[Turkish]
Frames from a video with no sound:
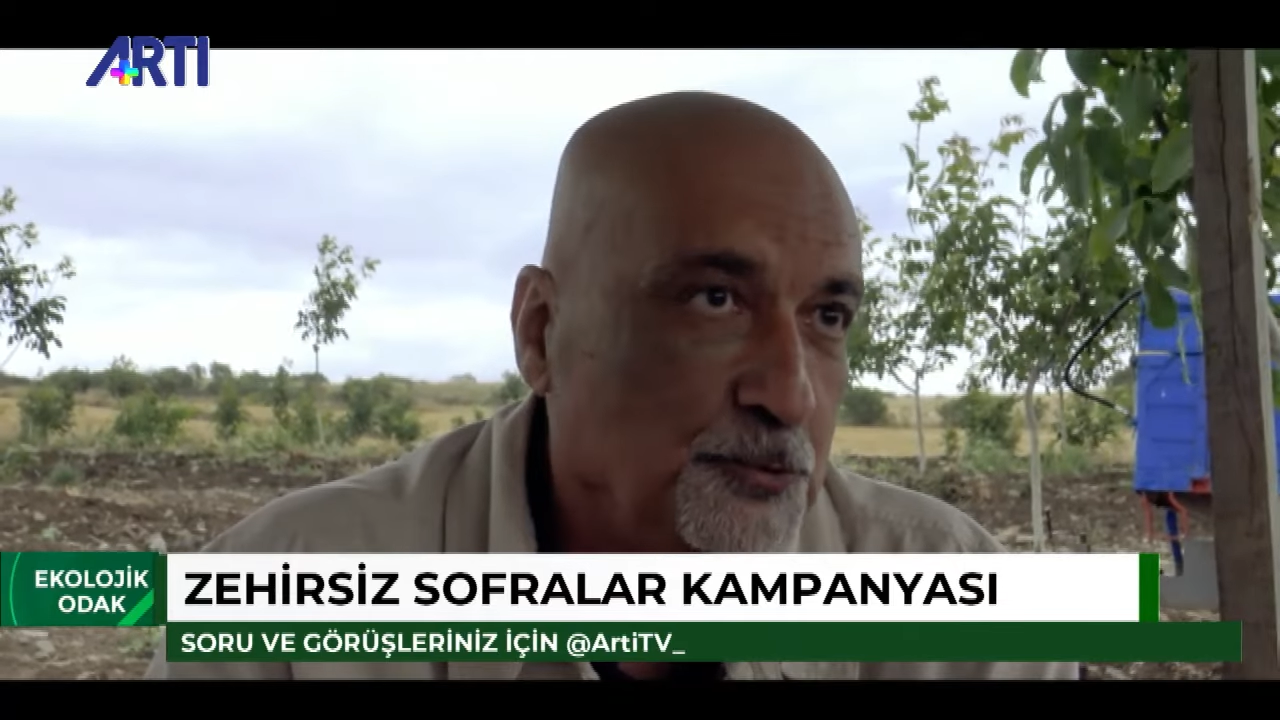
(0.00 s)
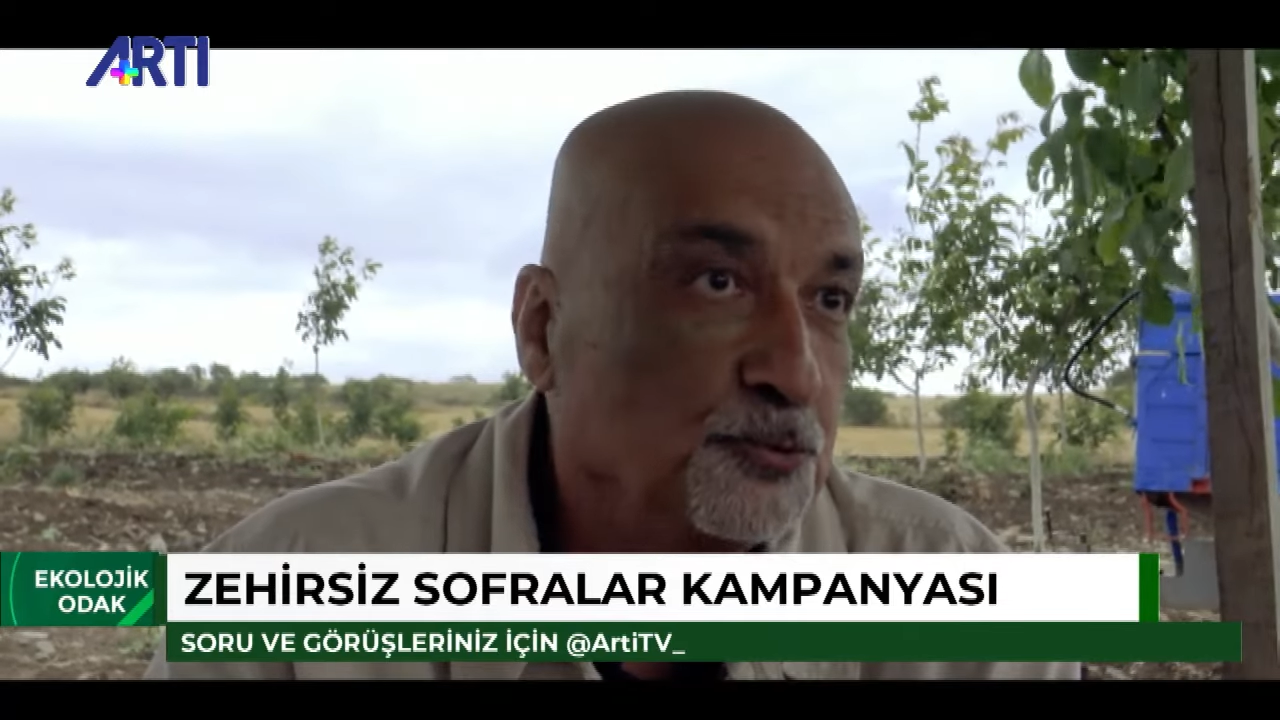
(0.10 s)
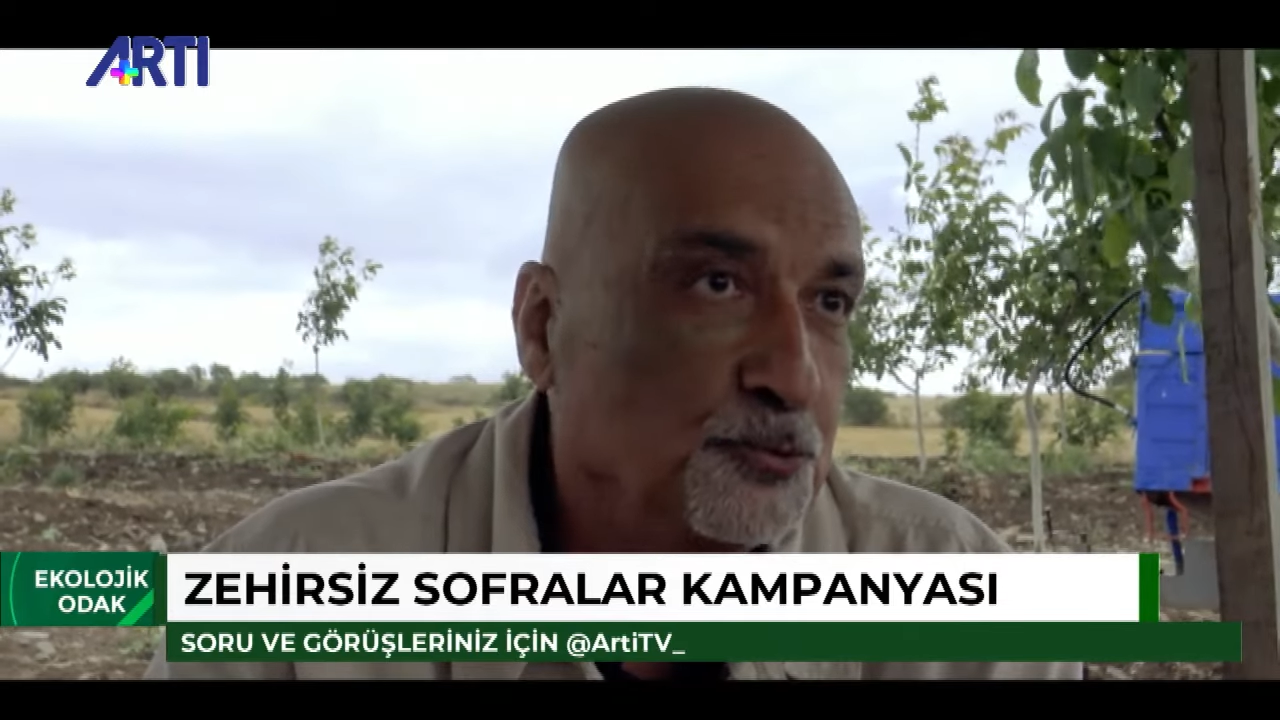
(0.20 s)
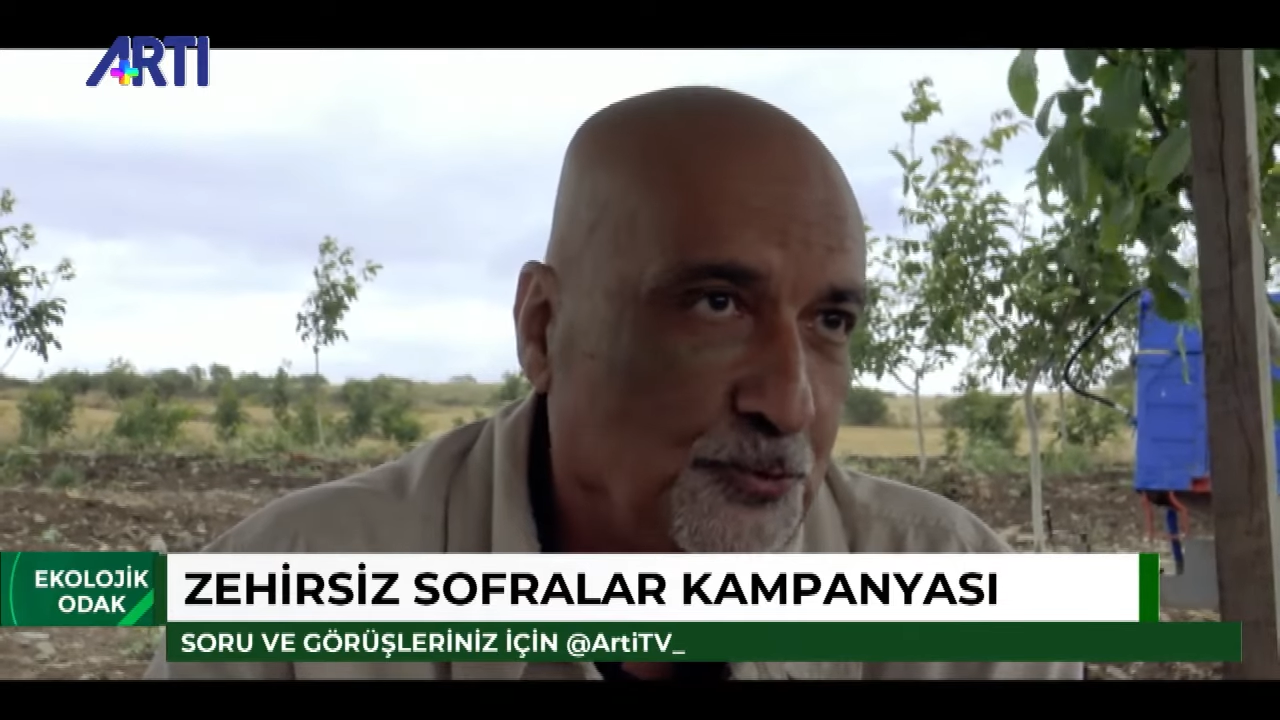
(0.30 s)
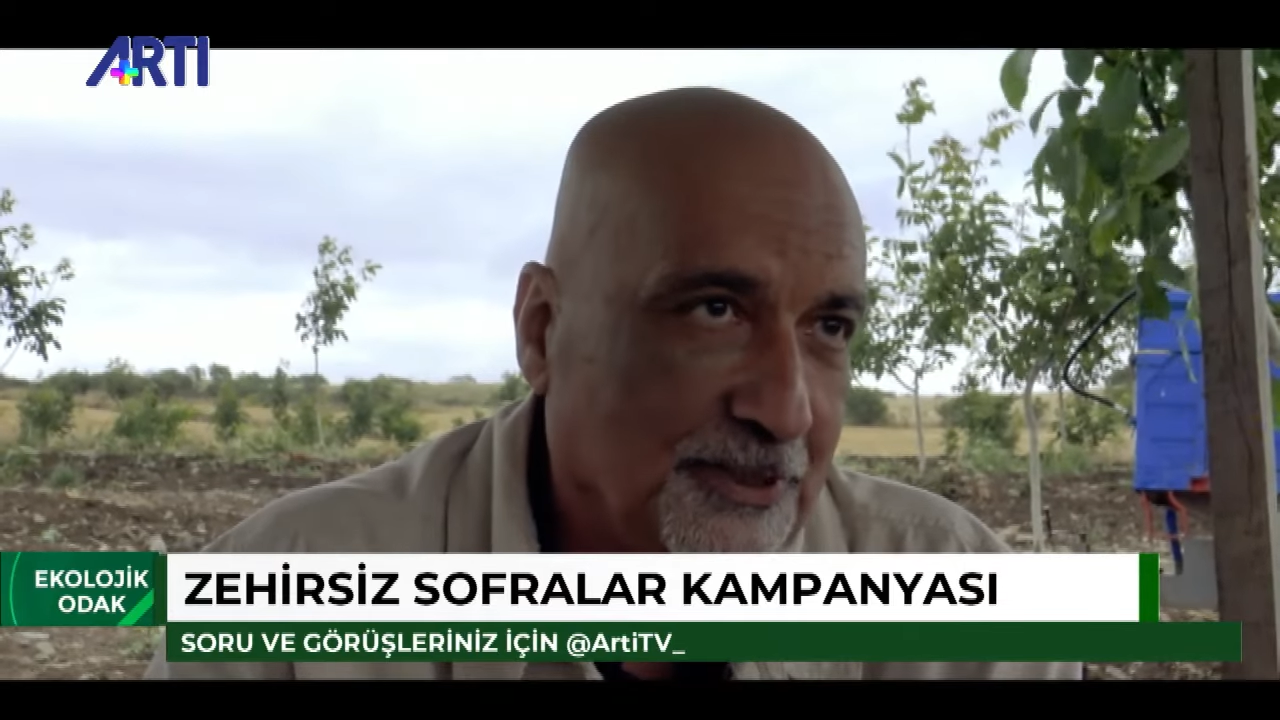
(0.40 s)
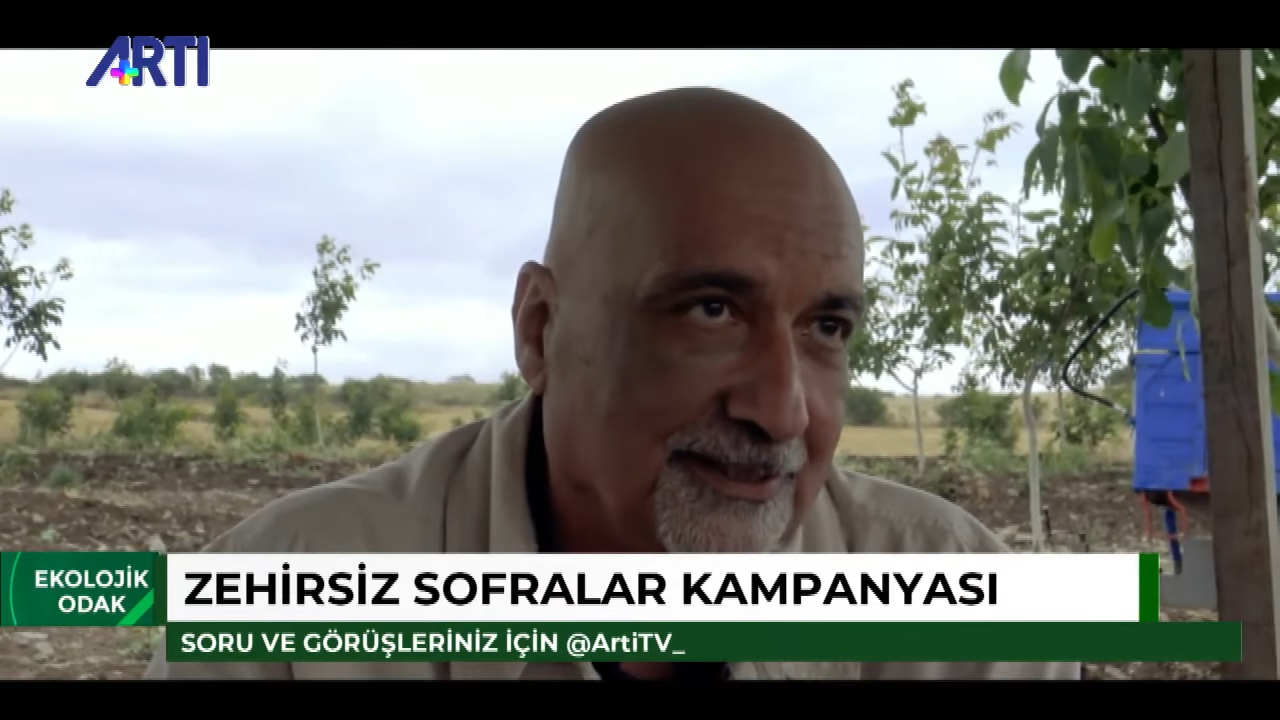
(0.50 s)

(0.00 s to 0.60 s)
var bütün